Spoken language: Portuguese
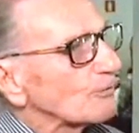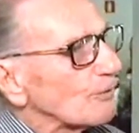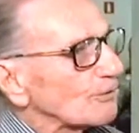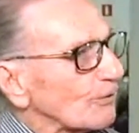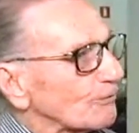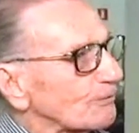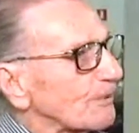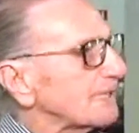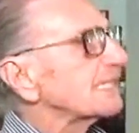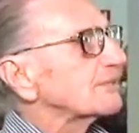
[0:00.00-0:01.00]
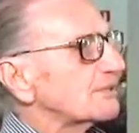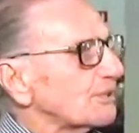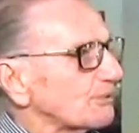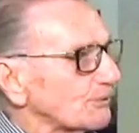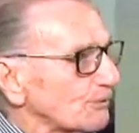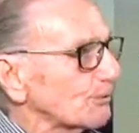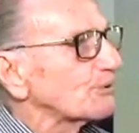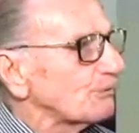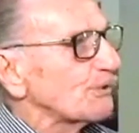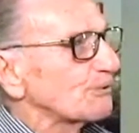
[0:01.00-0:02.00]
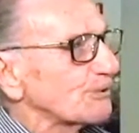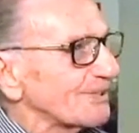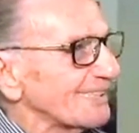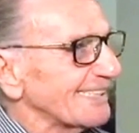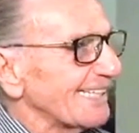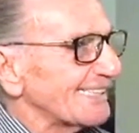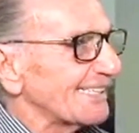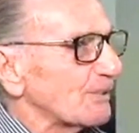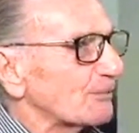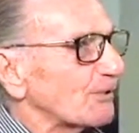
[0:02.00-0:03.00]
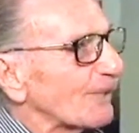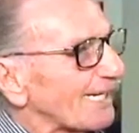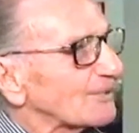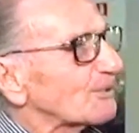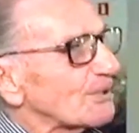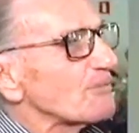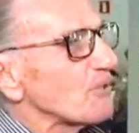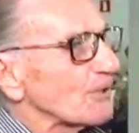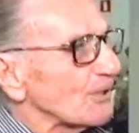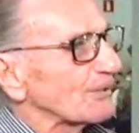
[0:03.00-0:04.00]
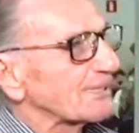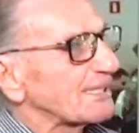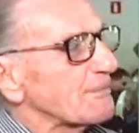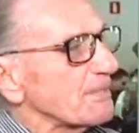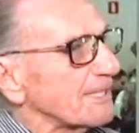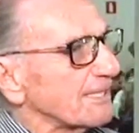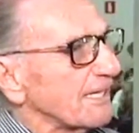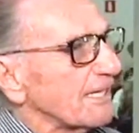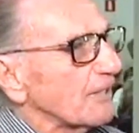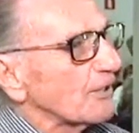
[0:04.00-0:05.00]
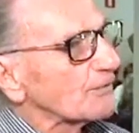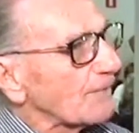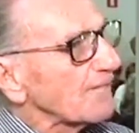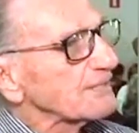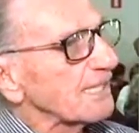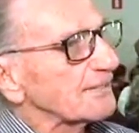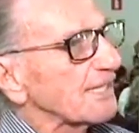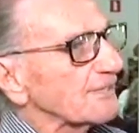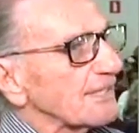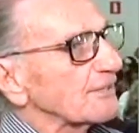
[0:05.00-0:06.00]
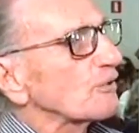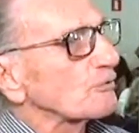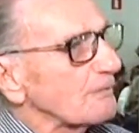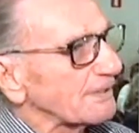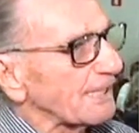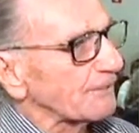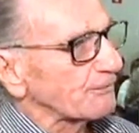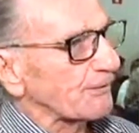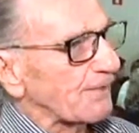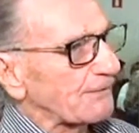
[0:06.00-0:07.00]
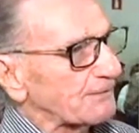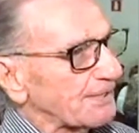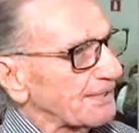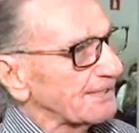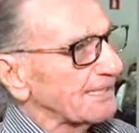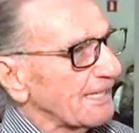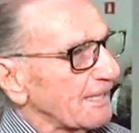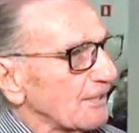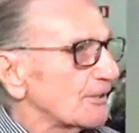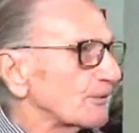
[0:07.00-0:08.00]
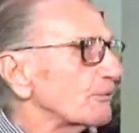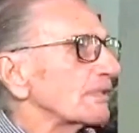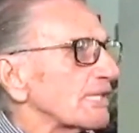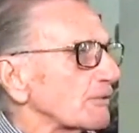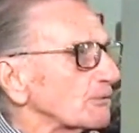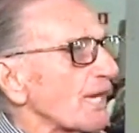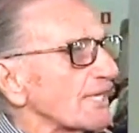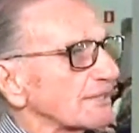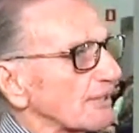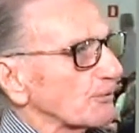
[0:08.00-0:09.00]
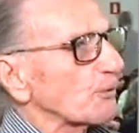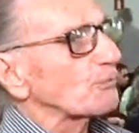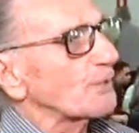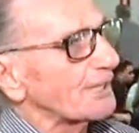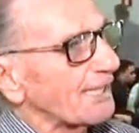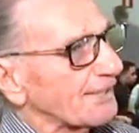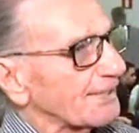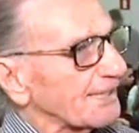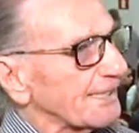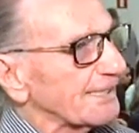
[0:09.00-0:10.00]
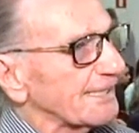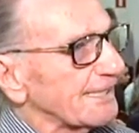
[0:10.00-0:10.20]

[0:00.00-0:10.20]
sou o fotógrafo mais antigo dos vivos, entendeu? Porque o resto já morreu antes de mim. Eu tenho 70 anos que eu comecei na fotografia. Eu comecei com 10 anos, estou com 80,